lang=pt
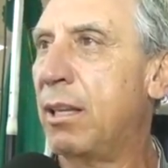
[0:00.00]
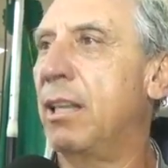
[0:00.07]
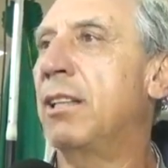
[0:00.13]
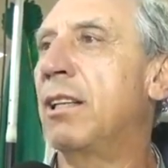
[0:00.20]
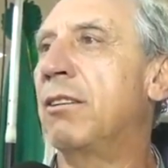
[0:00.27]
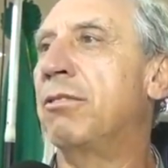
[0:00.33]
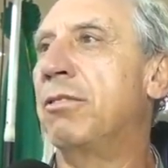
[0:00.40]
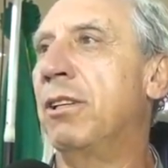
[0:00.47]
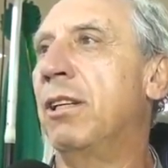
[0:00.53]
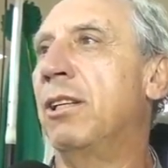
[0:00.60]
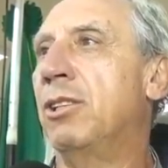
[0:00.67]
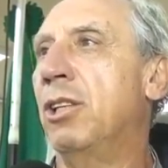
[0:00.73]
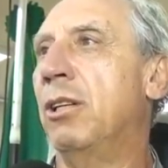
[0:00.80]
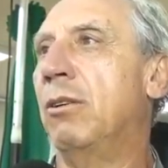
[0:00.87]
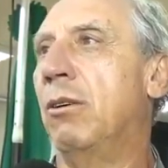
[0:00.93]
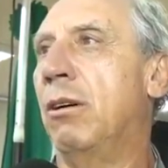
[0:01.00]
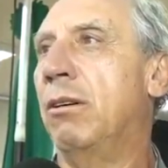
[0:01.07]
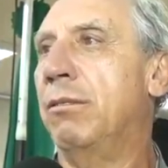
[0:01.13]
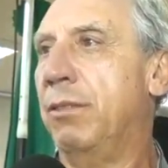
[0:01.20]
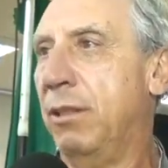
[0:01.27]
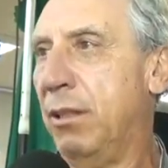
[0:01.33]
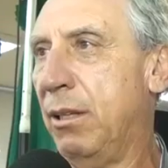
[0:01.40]
quinta-feira, dia
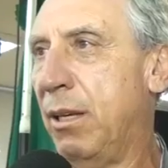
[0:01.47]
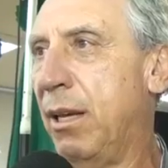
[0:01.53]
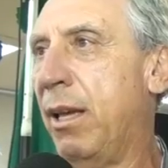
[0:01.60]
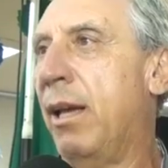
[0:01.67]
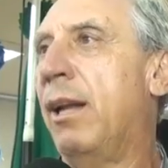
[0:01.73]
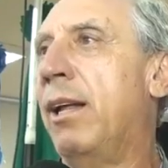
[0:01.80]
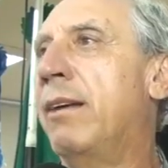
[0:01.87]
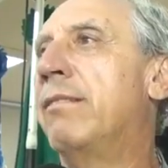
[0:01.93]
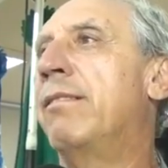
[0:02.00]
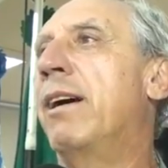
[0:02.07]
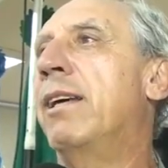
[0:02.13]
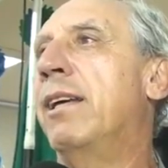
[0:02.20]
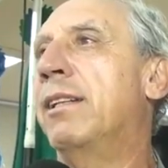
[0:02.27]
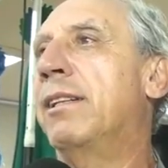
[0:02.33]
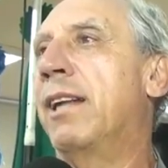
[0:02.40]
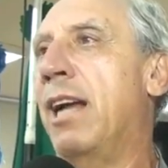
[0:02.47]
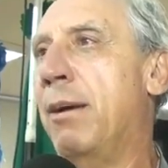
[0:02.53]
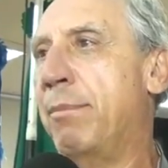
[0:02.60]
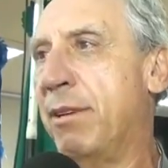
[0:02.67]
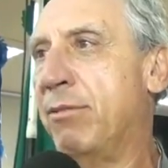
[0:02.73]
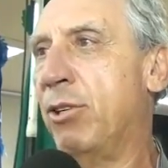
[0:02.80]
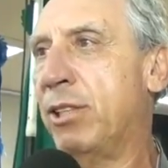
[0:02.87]
9, ela vai
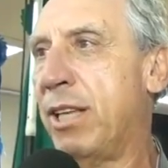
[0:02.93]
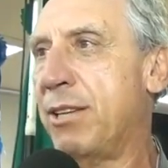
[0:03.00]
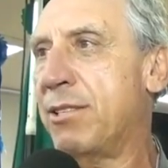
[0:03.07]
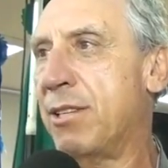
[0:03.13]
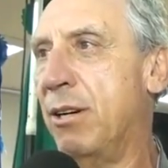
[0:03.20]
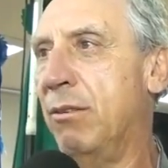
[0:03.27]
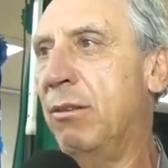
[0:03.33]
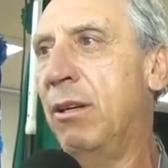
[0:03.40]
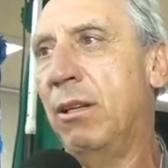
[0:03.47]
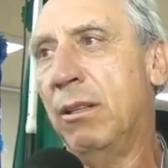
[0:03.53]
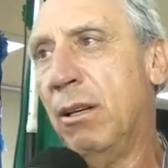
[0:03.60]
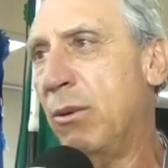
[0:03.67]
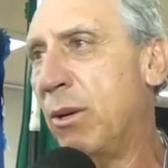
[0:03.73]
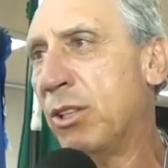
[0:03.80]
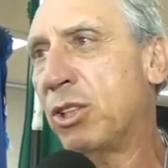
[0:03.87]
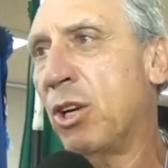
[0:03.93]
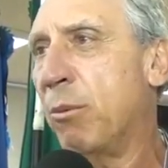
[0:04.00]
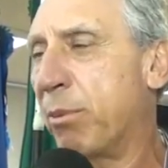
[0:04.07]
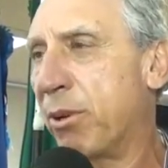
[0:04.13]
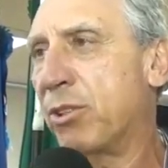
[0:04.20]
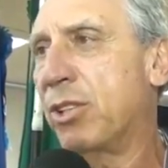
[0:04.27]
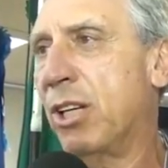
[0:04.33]
entrar para votação. Então, acho que é
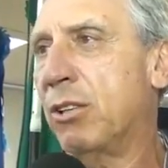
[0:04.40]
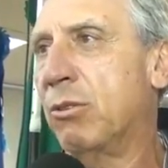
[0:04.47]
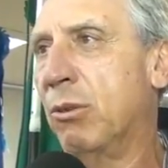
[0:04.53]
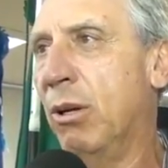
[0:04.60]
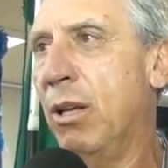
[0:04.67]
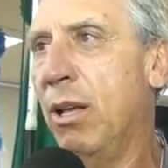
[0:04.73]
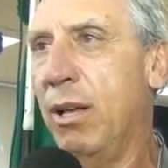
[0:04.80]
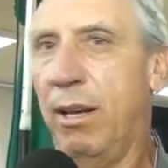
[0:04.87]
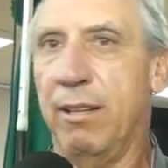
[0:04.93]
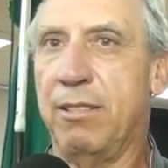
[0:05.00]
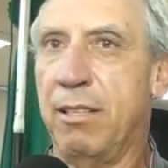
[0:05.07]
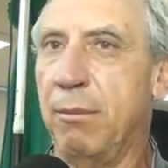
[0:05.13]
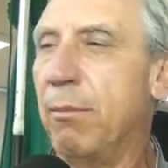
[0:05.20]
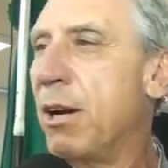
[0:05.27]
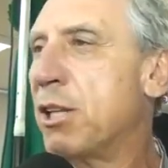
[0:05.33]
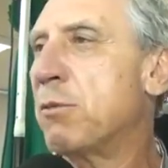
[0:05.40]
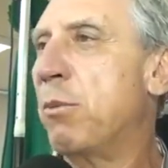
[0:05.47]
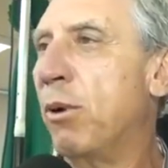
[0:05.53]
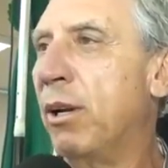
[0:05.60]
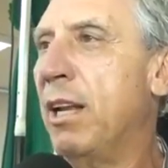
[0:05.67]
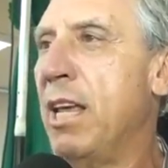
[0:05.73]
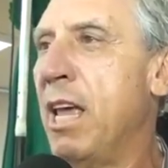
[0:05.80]
o projeto assim mais
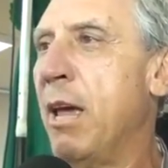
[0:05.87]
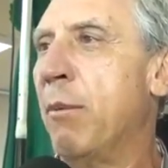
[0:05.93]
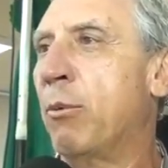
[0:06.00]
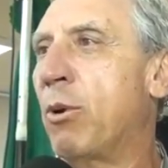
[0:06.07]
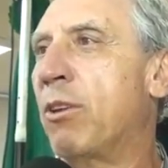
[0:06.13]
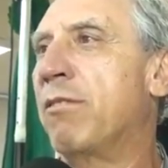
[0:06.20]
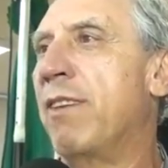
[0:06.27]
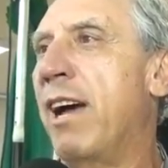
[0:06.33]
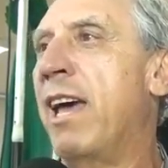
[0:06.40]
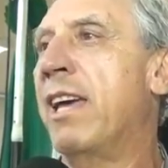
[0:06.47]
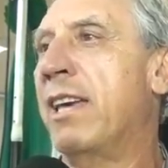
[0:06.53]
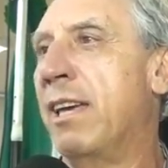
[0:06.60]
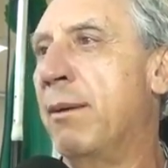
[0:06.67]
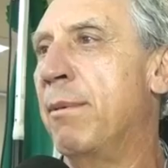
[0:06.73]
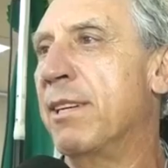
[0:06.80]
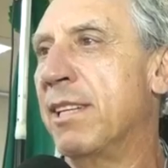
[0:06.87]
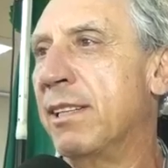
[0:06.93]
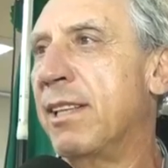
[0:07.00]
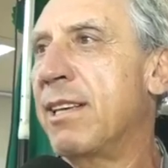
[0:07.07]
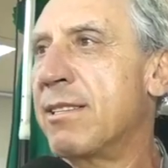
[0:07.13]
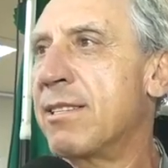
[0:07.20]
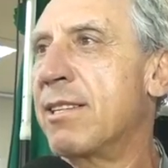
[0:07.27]
polêmico, que vai requerer mais
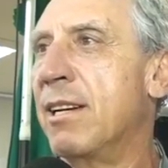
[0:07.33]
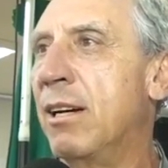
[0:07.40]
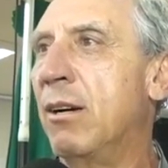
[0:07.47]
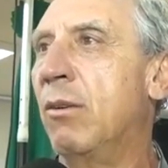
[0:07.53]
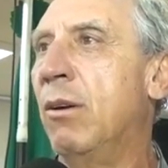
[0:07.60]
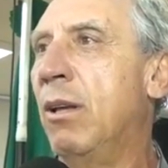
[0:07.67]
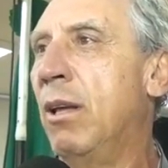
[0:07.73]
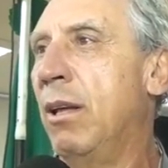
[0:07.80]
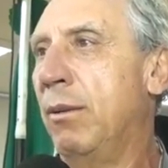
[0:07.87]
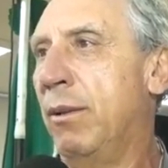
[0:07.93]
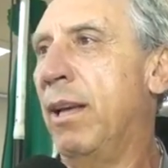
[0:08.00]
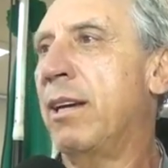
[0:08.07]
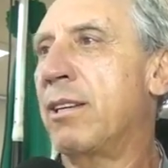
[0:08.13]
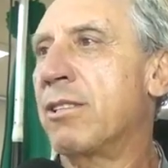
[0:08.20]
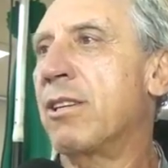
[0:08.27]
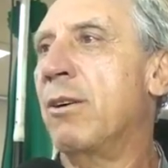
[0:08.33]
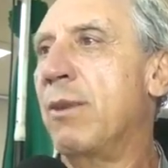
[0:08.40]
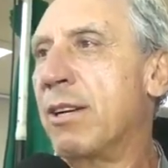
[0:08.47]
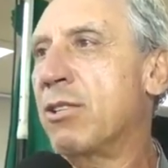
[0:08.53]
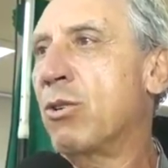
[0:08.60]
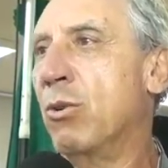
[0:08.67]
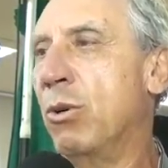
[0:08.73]
atenção, né, que
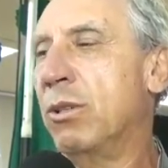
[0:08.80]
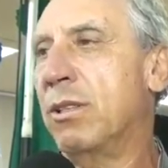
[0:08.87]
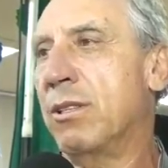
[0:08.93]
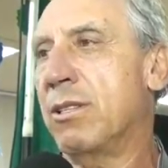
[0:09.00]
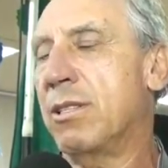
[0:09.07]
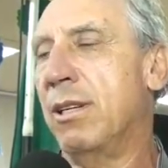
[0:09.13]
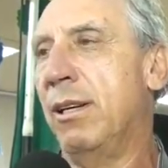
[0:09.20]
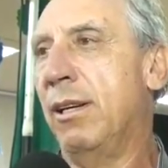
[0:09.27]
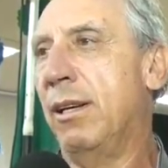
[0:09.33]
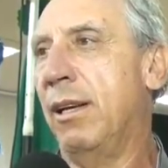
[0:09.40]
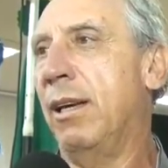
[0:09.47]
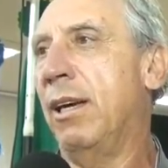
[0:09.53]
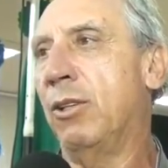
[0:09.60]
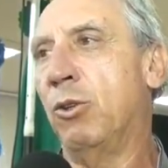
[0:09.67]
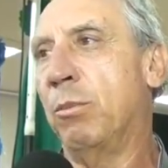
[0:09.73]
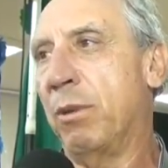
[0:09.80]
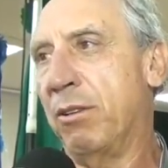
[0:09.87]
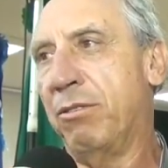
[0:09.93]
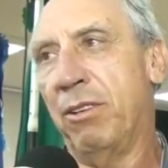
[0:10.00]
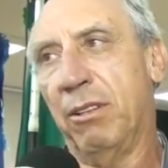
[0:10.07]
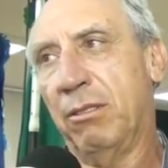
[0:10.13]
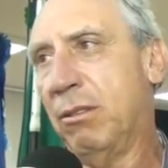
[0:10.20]
são as contas é, do
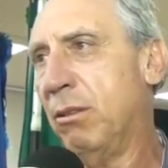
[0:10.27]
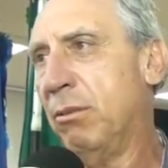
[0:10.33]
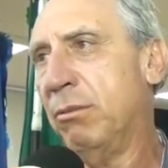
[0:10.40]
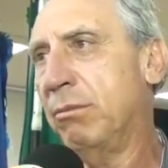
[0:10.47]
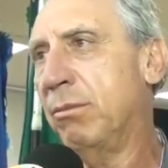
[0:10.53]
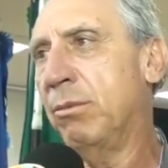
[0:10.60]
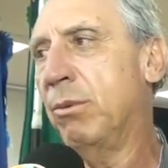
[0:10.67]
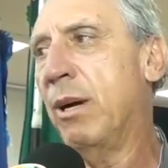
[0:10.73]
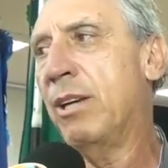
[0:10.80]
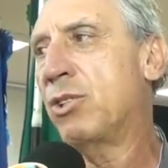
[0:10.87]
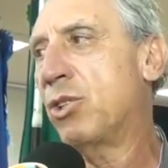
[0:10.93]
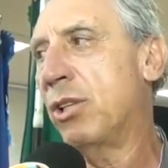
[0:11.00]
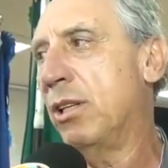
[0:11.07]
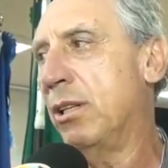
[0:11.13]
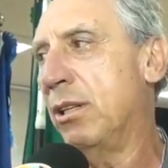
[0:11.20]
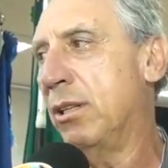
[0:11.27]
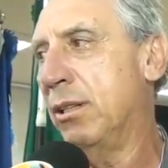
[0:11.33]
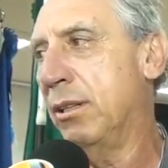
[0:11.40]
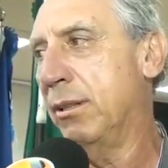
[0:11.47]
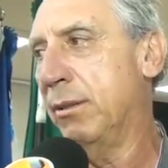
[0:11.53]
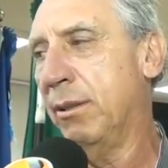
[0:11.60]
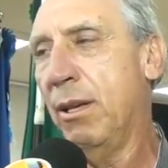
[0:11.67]
prefeito. Então, acho
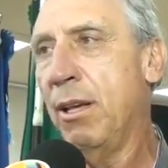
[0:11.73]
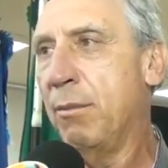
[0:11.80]
que,